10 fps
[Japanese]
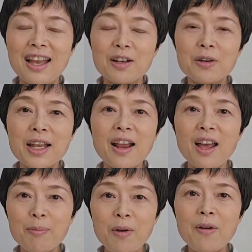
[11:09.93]
これか
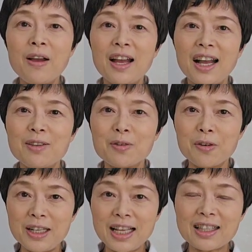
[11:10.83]
らもあのこ
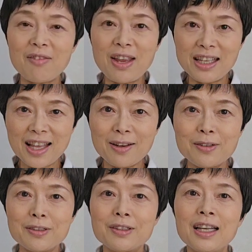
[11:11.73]
ういったためにな
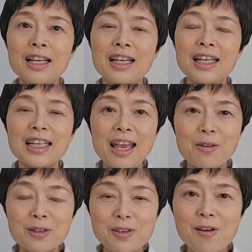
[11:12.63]
る健
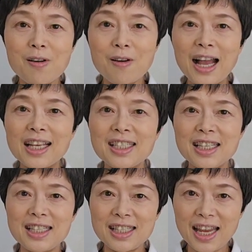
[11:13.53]
康情報を配
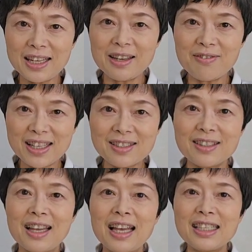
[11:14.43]
信していきます。